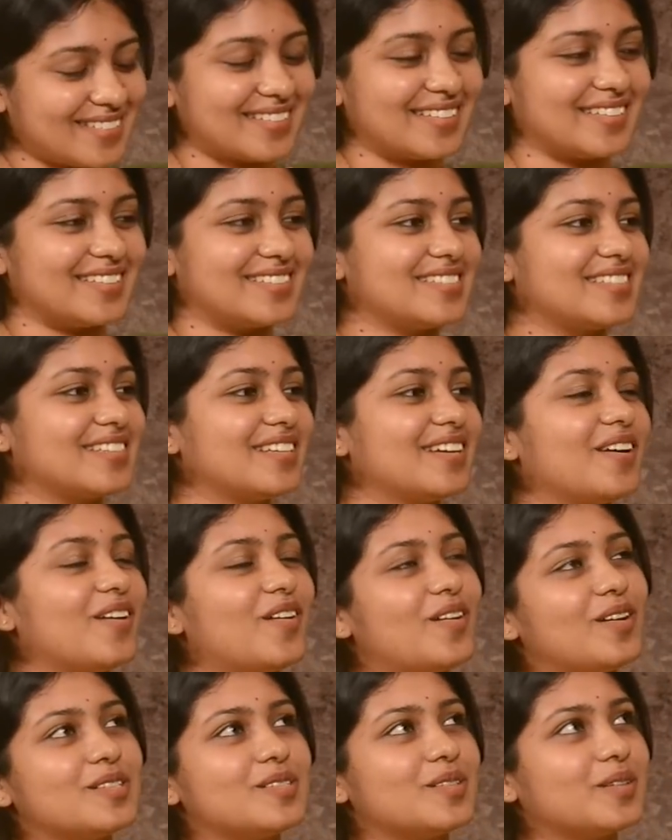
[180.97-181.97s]
நைஸ்
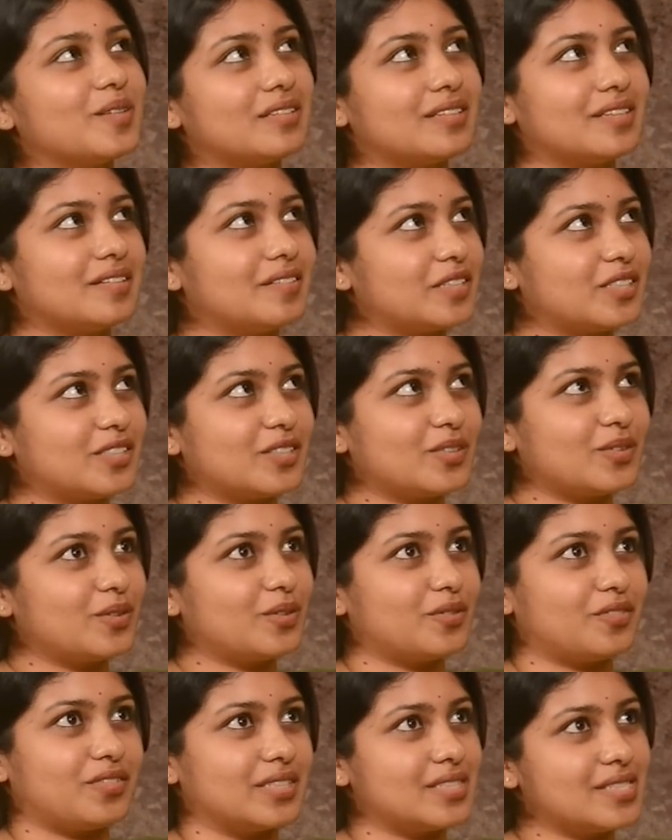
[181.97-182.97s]
ஆல்சோ இந்த வருஷம்
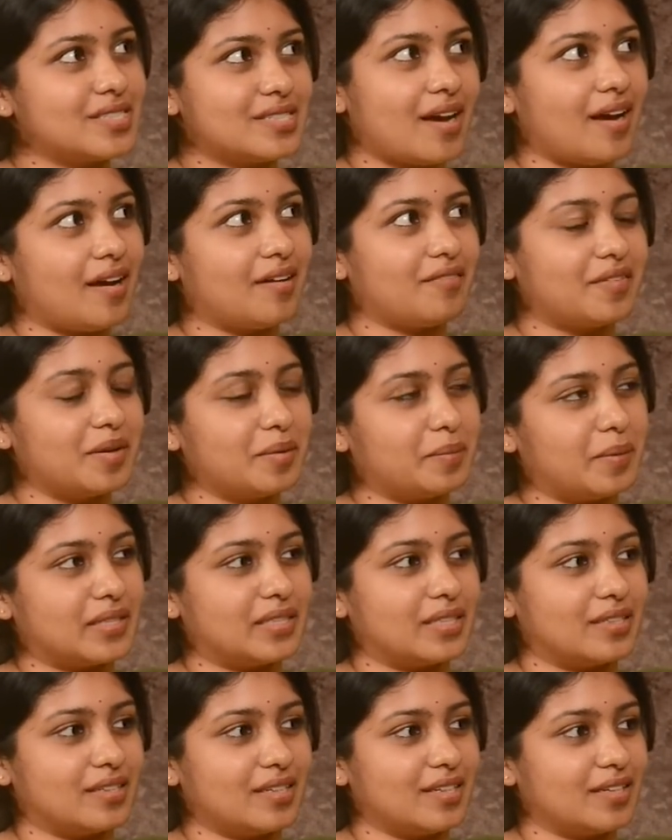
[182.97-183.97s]
ஃபஸ்ட் ஹாஃபில்
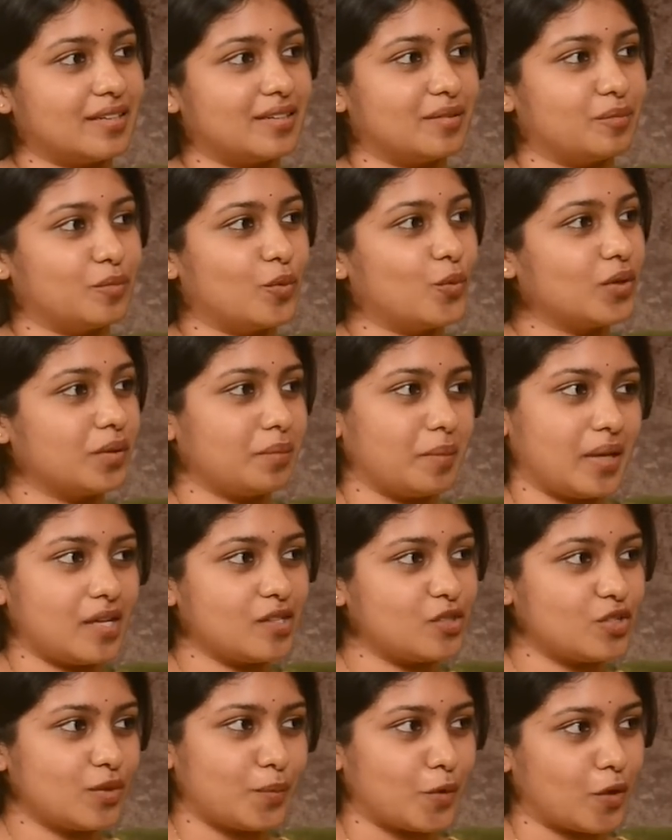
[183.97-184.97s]
பார்த்தீங்கன்னா நீங்கள் மூணு
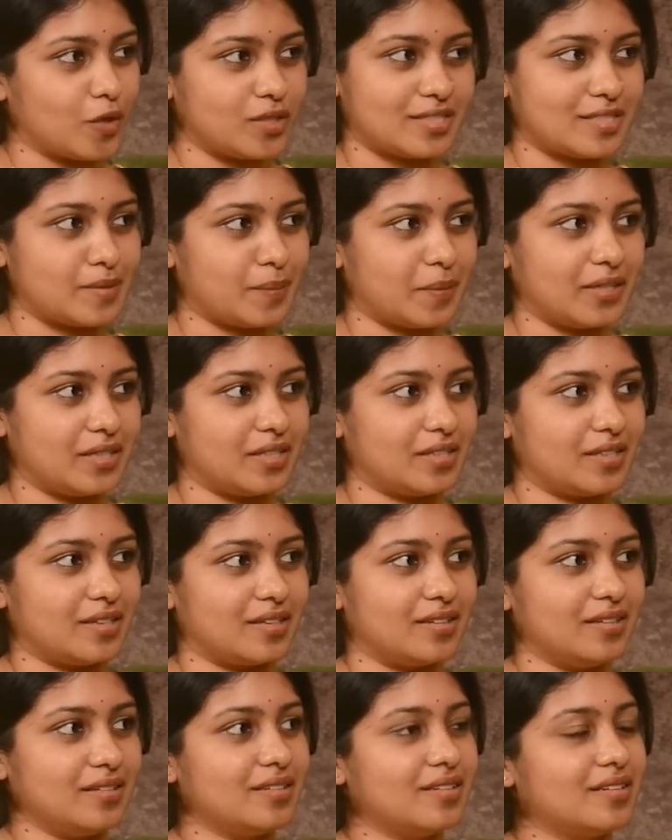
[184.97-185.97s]
மேஜர் ப்ராஜெக்ட்ஸ்
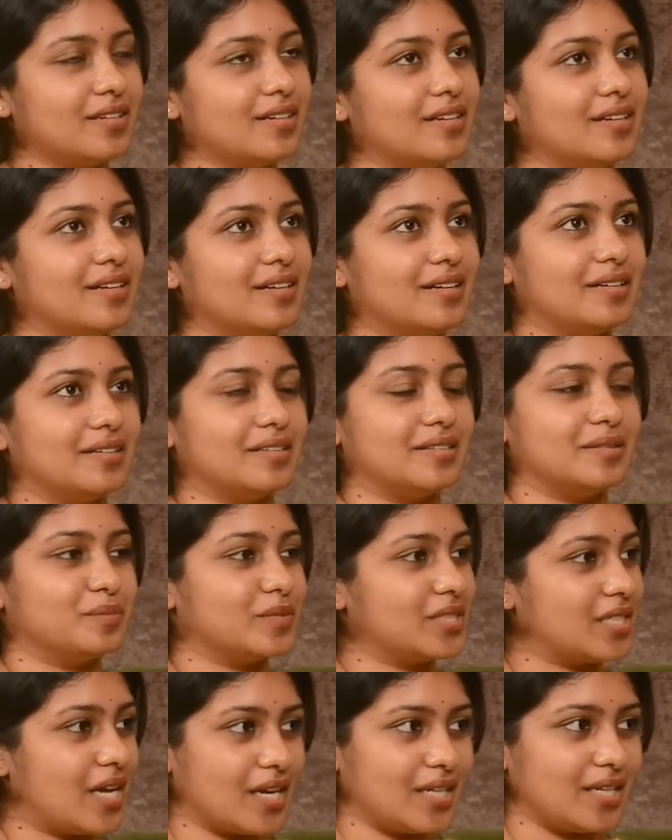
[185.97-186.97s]
பண்ணியிருக்கீங்க
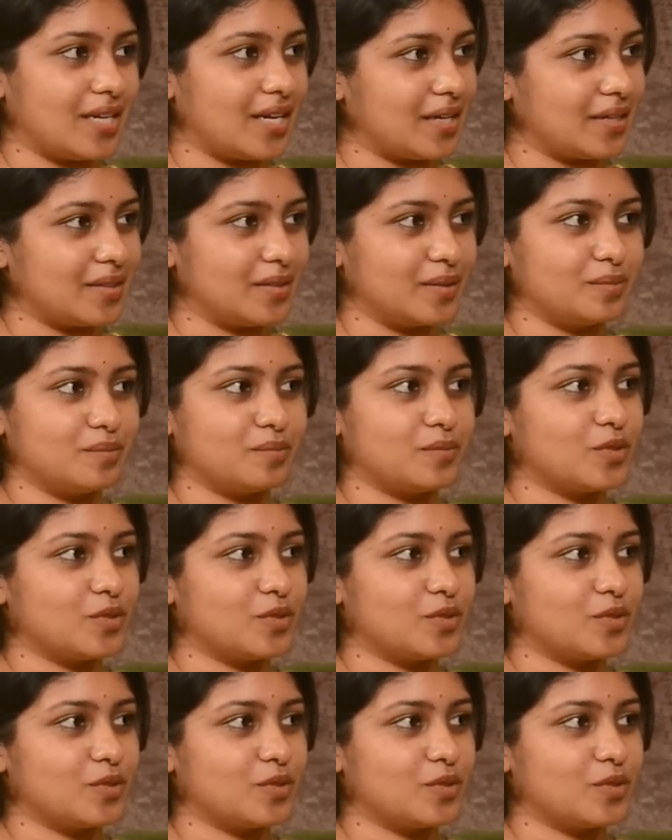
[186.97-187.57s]
சாணி காகிதம்